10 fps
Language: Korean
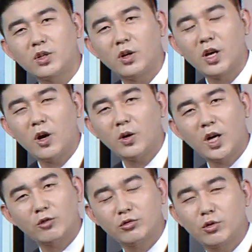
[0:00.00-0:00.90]
거래
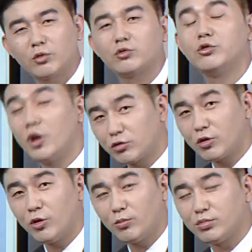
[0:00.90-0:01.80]
허가
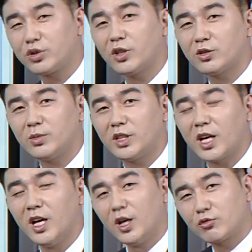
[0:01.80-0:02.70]
구역으로
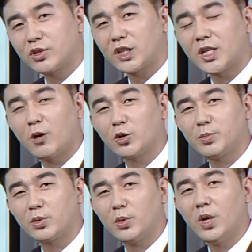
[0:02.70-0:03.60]
묶였습니다. 투자를 하고
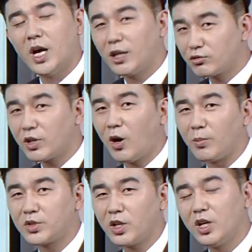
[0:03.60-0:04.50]
싶어도 할 수가
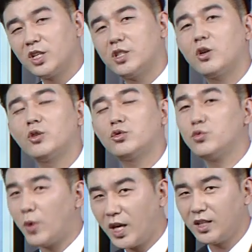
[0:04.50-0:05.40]
없죠. 실거주
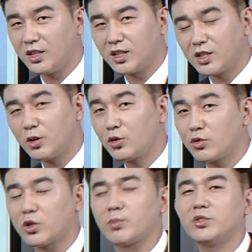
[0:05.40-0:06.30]
외에는
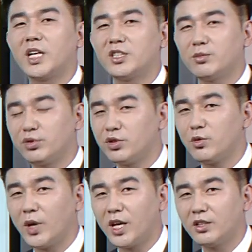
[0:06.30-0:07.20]
실거주로 접근하시는 분들
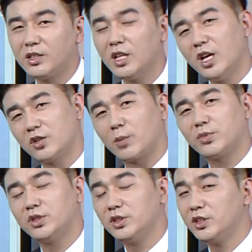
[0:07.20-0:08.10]
외에는
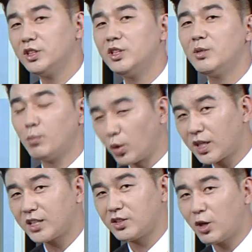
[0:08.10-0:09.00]
접근을
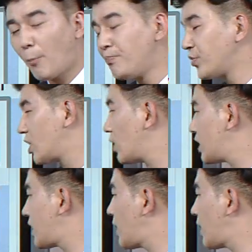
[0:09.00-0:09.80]
못하시죠. 그렇기